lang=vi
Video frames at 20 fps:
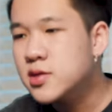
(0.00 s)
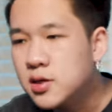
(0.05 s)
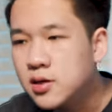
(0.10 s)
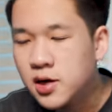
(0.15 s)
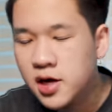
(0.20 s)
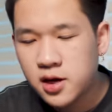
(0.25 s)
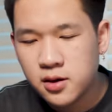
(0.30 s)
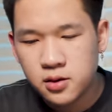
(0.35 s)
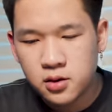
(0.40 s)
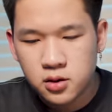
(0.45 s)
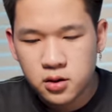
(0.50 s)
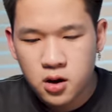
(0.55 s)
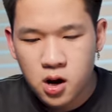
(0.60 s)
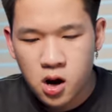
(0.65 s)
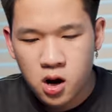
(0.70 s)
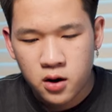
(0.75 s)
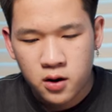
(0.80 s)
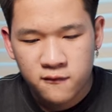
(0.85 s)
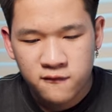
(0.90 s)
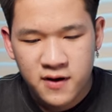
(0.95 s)
giờ ấy,
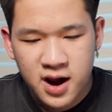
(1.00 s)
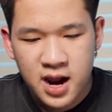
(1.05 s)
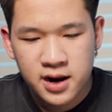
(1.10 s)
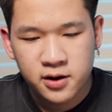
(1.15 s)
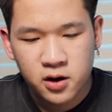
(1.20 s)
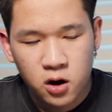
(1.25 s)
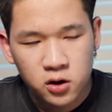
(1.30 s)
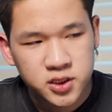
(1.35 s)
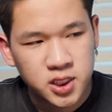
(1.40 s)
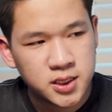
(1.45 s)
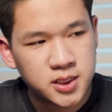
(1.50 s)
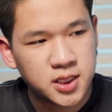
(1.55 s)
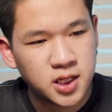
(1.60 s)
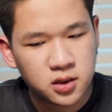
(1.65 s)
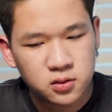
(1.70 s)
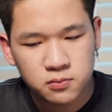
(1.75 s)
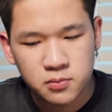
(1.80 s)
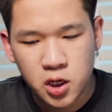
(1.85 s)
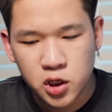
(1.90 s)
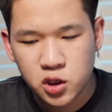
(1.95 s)
Vans
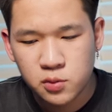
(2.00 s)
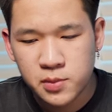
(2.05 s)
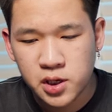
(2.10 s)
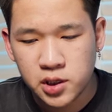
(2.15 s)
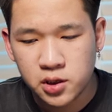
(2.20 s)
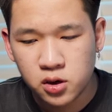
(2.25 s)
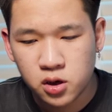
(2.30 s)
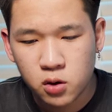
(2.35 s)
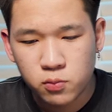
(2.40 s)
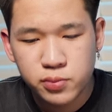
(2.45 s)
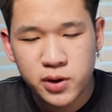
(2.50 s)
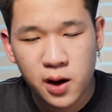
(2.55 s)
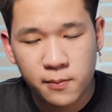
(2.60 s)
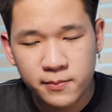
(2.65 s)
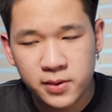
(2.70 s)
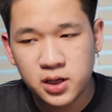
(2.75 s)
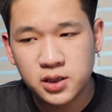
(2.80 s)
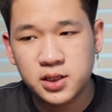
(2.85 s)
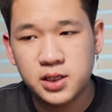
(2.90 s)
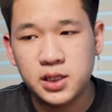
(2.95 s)
Authentic, nếu như mình nhớ không
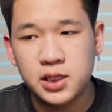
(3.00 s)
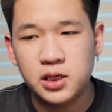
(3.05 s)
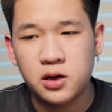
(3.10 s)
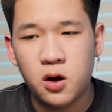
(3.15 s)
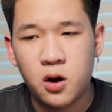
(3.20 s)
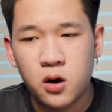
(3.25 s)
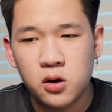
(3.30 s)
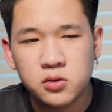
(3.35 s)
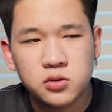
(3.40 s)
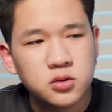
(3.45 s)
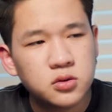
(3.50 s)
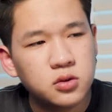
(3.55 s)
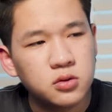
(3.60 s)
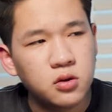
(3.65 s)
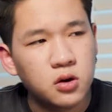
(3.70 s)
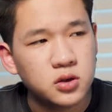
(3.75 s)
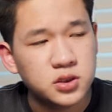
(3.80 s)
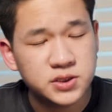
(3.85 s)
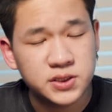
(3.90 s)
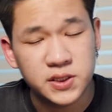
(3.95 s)
nhầm ấy, thì họ
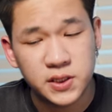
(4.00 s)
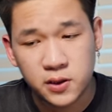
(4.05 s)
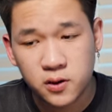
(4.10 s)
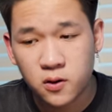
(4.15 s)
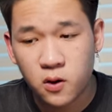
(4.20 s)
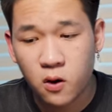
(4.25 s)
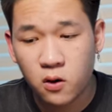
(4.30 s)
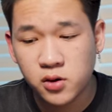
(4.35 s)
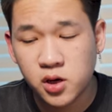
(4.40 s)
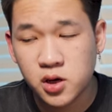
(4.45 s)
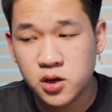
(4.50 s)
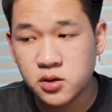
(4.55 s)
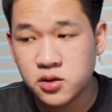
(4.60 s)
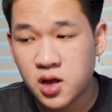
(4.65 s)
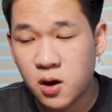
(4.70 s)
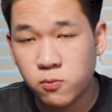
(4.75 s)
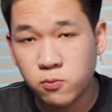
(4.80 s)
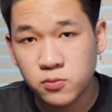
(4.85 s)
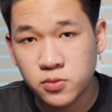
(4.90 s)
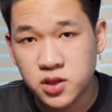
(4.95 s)
thường chỉ có những cái
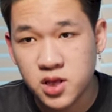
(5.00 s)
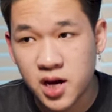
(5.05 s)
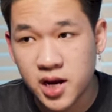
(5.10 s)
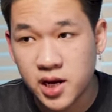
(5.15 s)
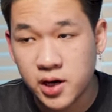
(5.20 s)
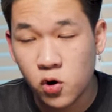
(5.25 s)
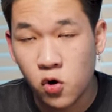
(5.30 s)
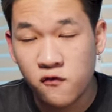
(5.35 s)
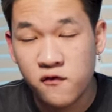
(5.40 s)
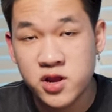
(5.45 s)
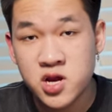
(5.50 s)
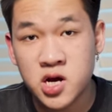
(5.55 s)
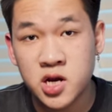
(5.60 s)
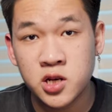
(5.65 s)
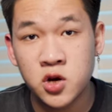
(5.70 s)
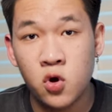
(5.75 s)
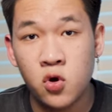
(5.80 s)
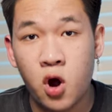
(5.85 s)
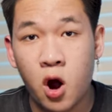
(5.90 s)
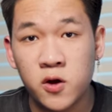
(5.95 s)
dòng giày đối với những
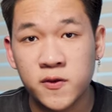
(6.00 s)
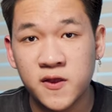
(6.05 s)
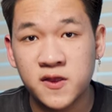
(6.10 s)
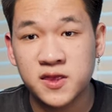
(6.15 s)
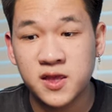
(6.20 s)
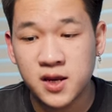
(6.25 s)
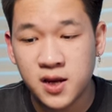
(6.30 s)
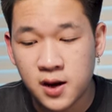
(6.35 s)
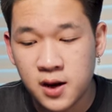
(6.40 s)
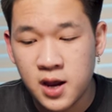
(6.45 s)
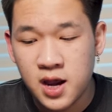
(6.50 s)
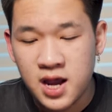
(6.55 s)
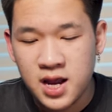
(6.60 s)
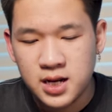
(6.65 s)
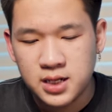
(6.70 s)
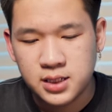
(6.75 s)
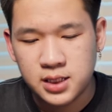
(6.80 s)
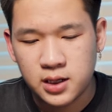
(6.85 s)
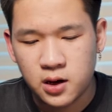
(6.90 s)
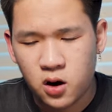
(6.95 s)
cái đôi authentic ấy,
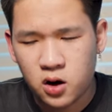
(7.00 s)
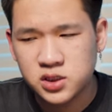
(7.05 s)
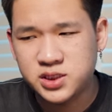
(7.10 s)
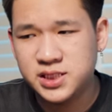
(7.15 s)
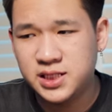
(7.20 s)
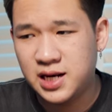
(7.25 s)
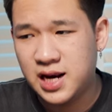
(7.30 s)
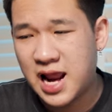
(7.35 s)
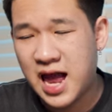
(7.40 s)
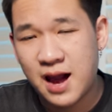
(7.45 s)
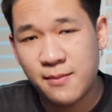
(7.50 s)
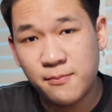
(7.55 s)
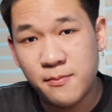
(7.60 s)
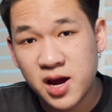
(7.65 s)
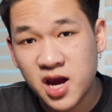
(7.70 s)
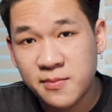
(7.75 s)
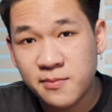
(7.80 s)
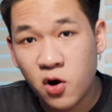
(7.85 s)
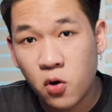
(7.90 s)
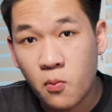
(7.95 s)
thì họ chỉ làm
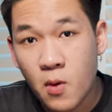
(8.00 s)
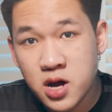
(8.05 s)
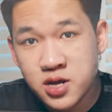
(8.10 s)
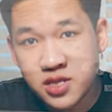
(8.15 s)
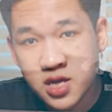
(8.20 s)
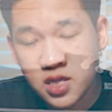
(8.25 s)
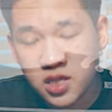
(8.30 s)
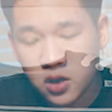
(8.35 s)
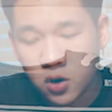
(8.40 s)
mấy cái màu basic